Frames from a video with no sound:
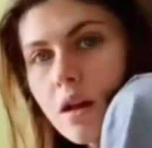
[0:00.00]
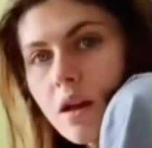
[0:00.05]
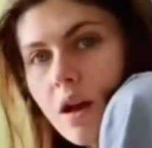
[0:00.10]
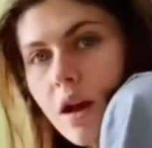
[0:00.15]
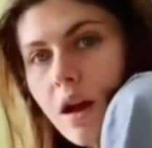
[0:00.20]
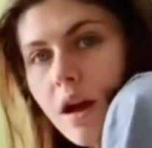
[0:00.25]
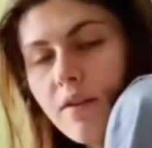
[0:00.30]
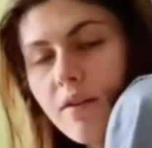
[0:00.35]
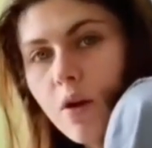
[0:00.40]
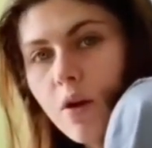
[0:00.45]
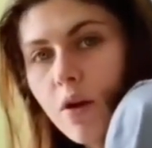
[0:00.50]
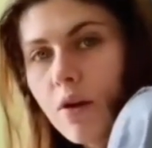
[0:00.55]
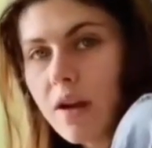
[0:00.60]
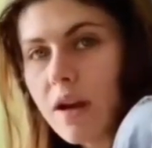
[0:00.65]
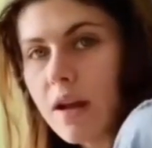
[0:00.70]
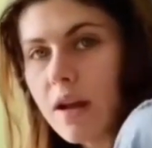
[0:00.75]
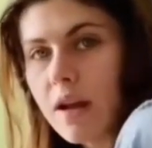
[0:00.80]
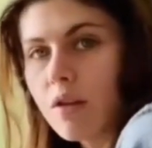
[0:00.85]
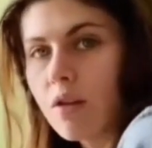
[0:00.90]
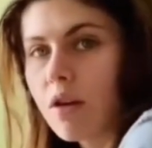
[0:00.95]
Дарио
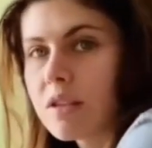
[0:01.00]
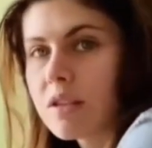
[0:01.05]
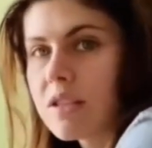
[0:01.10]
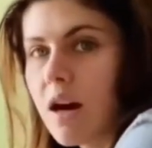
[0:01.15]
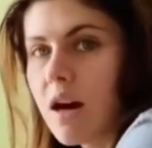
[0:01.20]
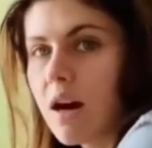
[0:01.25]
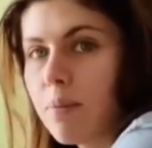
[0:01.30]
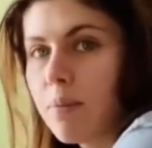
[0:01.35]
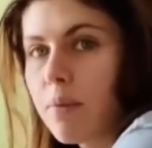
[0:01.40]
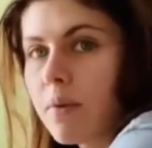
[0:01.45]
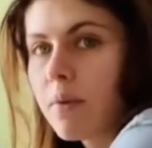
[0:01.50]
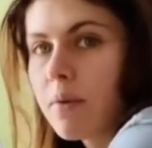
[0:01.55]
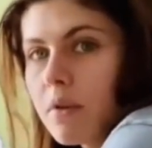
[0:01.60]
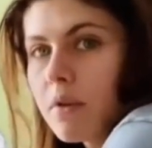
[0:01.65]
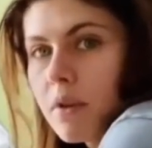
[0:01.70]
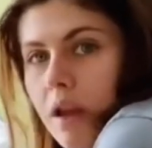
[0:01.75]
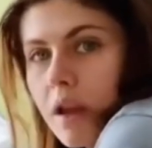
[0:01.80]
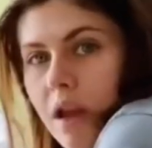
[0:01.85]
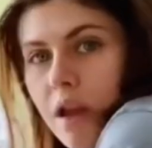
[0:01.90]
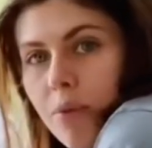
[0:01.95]
говорит, что, что она
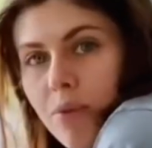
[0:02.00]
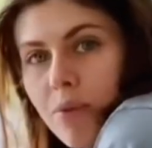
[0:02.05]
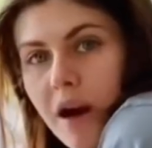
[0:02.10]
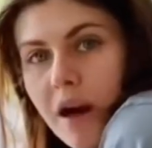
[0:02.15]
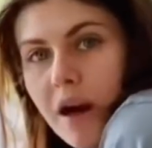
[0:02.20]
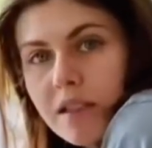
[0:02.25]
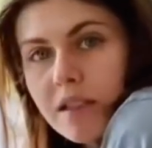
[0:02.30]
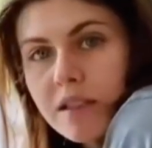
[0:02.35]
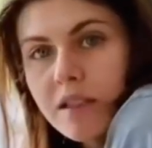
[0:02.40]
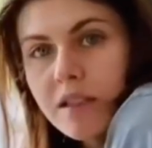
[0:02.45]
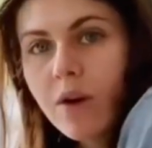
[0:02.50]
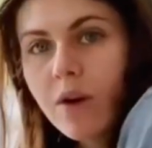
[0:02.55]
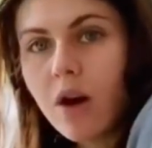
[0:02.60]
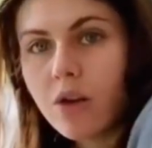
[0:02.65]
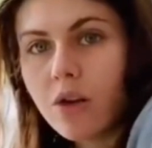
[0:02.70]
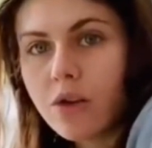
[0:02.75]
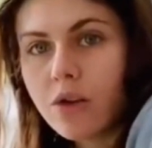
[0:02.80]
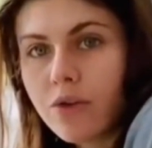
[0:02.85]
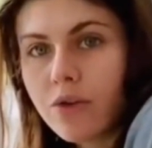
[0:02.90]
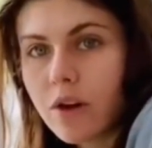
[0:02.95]
требовательна к нарезке лука.
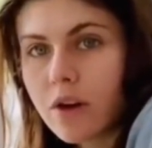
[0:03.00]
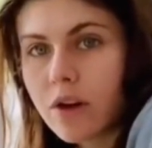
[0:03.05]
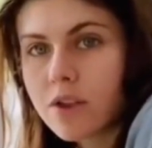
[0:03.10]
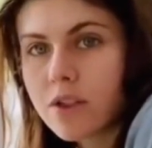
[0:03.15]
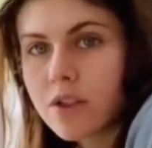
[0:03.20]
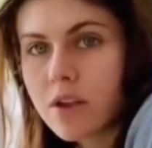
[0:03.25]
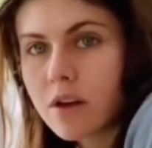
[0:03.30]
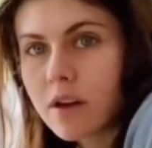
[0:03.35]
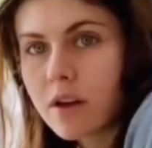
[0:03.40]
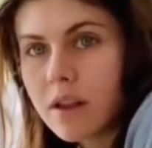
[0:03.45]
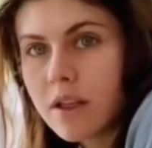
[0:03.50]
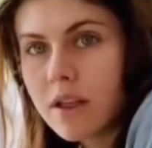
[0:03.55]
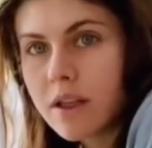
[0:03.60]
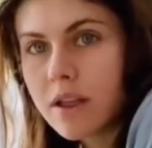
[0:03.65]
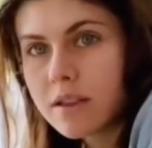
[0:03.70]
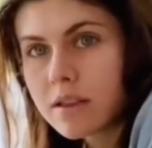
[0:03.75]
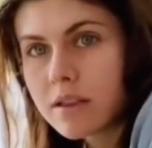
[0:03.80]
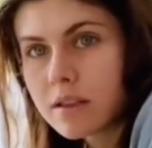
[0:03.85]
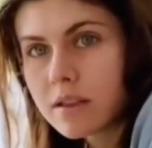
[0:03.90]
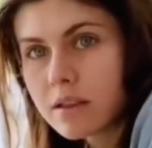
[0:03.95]
Истон
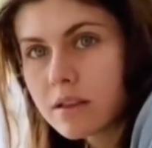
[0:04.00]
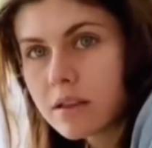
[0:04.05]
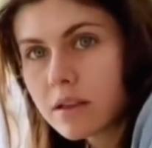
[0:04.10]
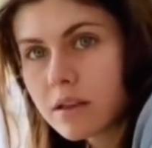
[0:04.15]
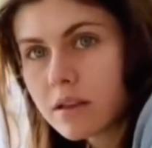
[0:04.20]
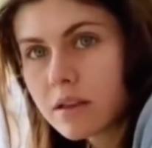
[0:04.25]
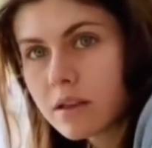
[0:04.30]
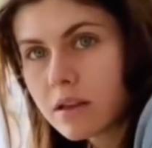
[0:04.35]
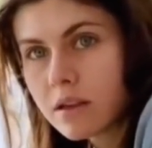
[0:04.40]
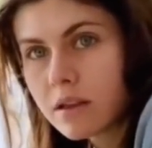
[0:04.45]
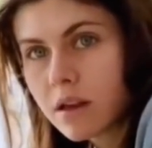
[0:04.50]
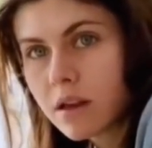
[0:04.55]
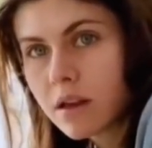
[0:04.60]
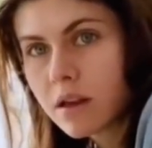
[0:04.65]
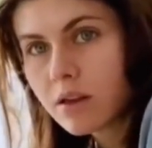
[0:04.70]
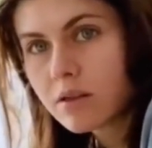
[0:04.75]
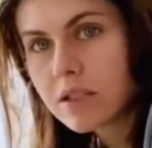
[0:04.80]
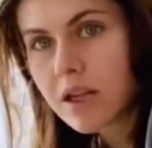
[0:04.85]
согласилась, пошутив.